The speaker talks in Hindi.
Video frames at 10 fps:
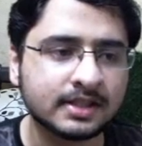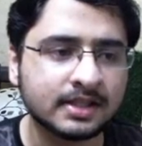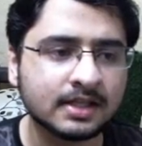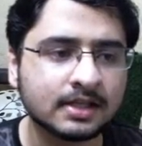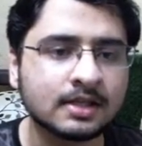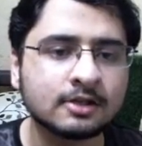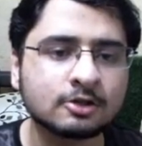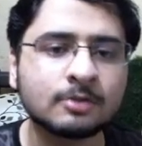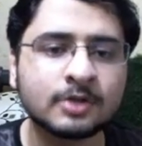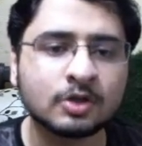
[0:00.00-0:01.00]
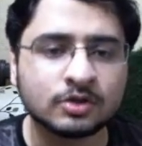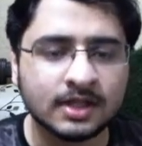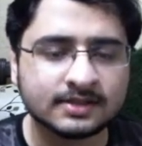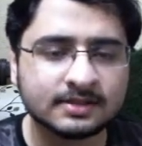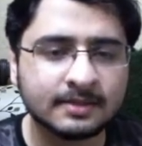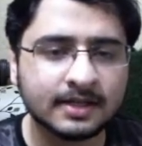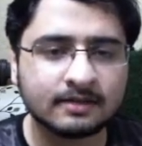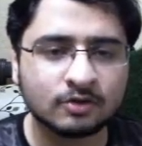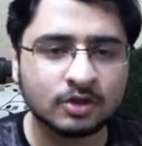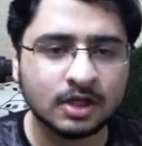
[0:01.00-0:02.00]
ठीक है तो अब देखो यहाँ से मैं एक
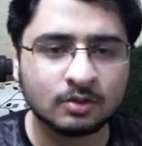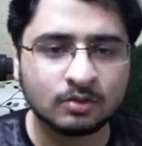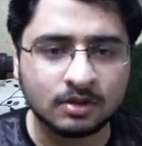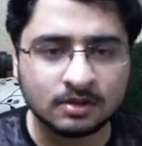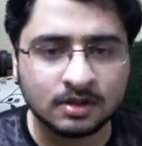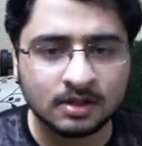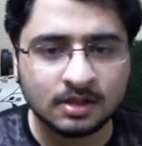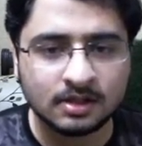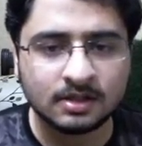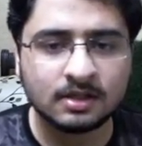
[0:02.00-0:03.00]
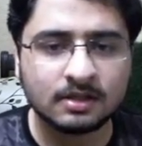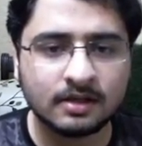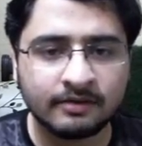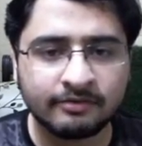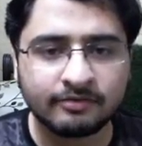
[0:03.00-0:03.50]
वो निकालूंगा कि इफ